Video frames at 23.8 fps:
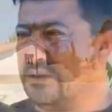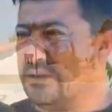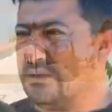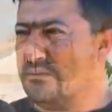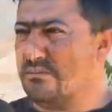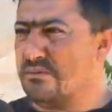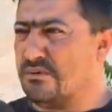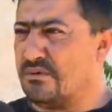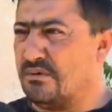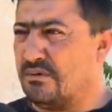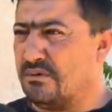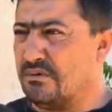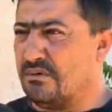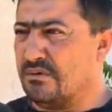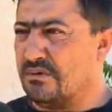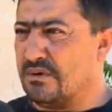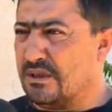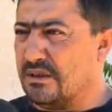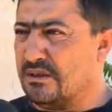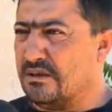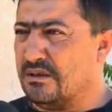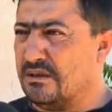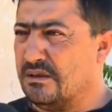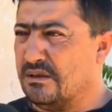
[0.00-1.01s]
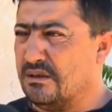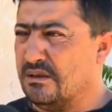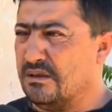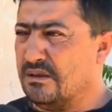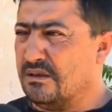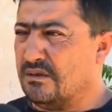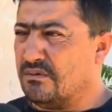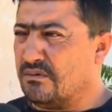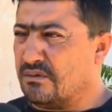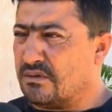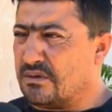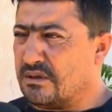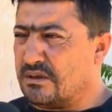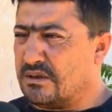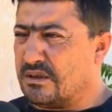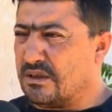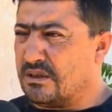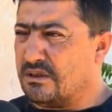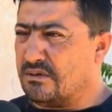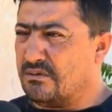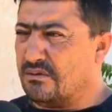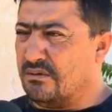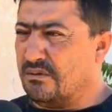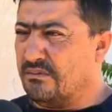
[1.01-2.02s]
e, bir kızımız oldu ondan.
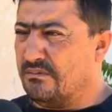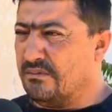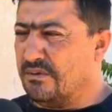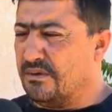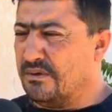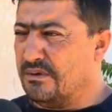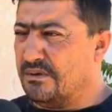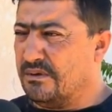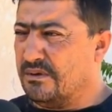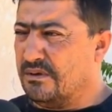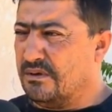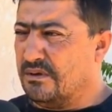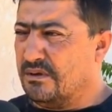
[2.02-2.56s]
98 doğumlu.